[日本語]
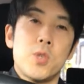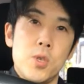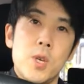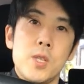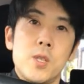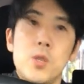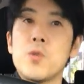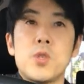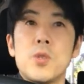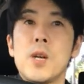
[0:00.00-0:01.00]
習慣
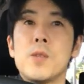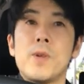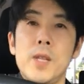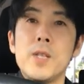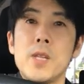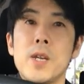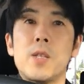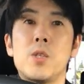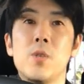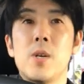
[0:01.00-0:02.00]
食習慣とかね生
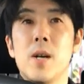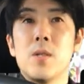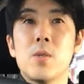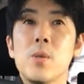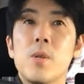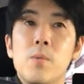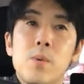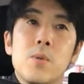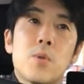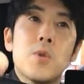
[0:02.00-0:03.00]
活習慣そういったこ
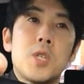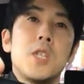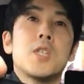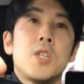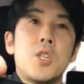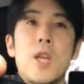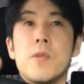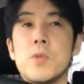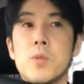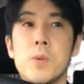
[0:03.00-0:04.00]
とを少し意識してい
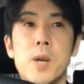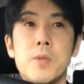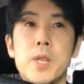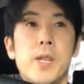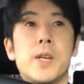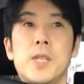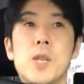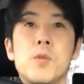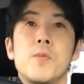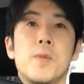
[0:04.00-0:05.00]
く必要があるんじゃないか
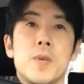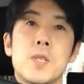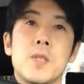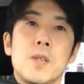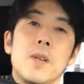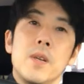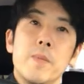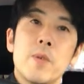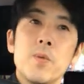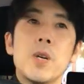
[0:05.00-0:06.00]
なと思います、
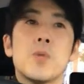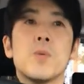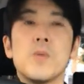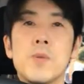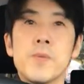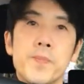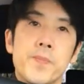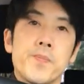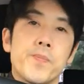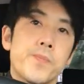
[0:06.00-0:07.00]
まあ、今回そういう
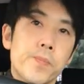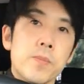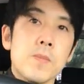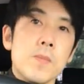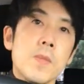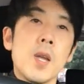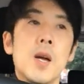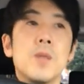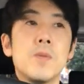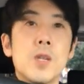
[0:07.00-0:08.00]

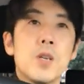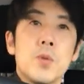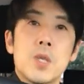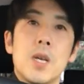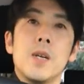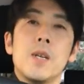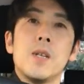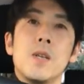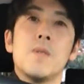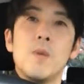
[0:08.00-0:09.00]
あの竹内さん、
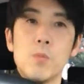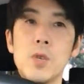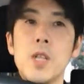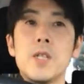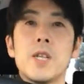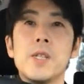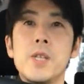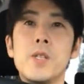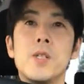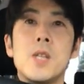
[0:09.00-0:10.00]
まあ、本当にね残
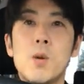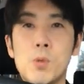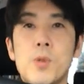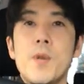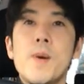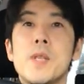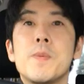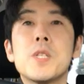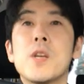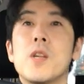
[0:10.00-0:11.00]
念なことではあり
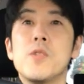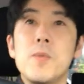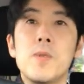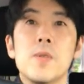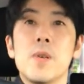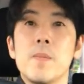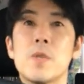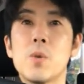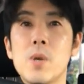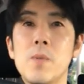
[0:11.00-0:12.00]
ましたけれども、
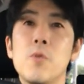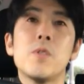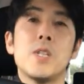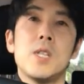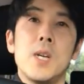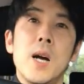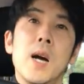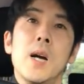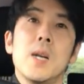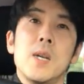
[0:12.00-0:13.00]
まあ、そこから僕たち
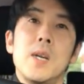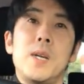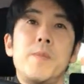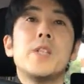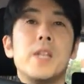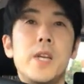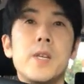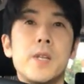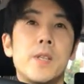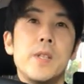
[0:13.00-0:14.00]
が、えー、見てね
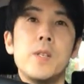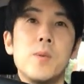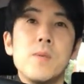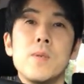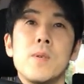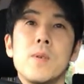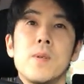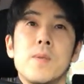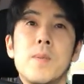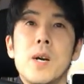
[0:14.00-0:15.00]
何を、
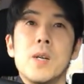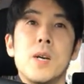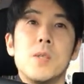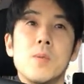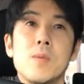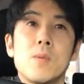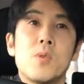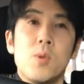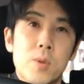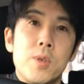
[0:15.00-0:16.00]
まあ、あ
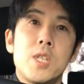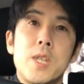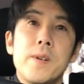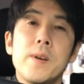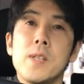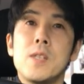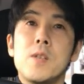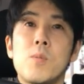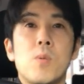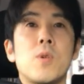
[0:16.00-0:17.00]
の教訓にしていくかっ
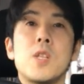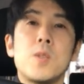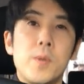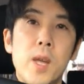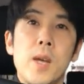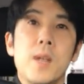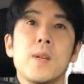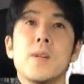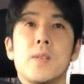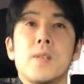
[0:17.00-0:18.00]
ていうところですよね、
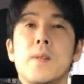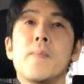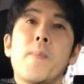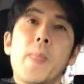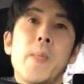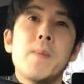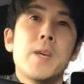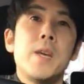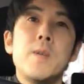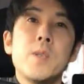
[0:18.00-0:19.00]
まあ、
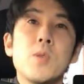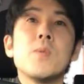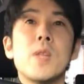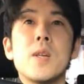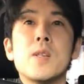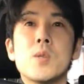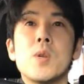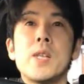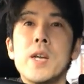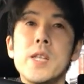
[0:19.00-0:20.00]
原因はちょっとね
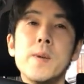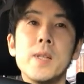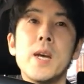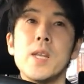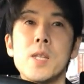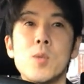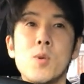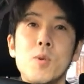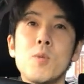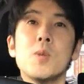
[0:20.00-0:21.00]
それだけではない
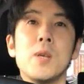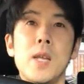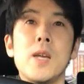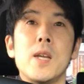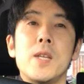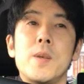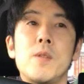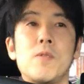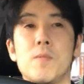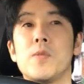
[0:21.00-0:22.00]
ということはね言
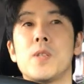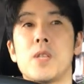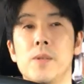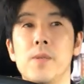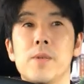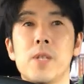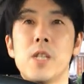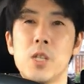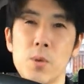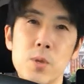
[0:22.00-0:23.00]
えると思うんですけどた
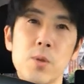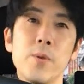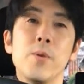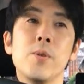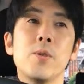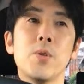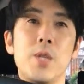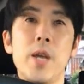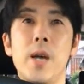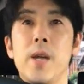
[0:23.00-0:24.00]
だ一つの要因とし
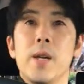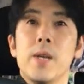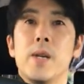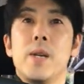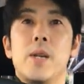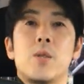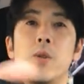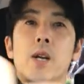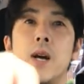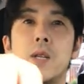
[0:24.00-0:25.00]
て、えー、そ
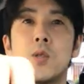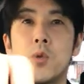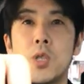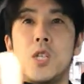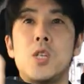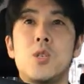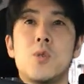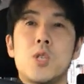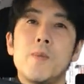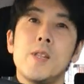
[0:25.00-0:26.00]
れが少し重
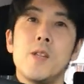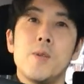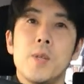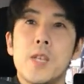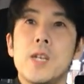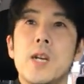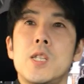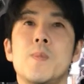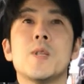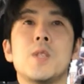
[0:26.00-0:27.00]
を締めてるような気が
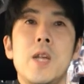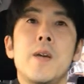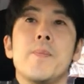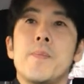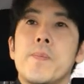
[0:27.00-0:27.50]
しますね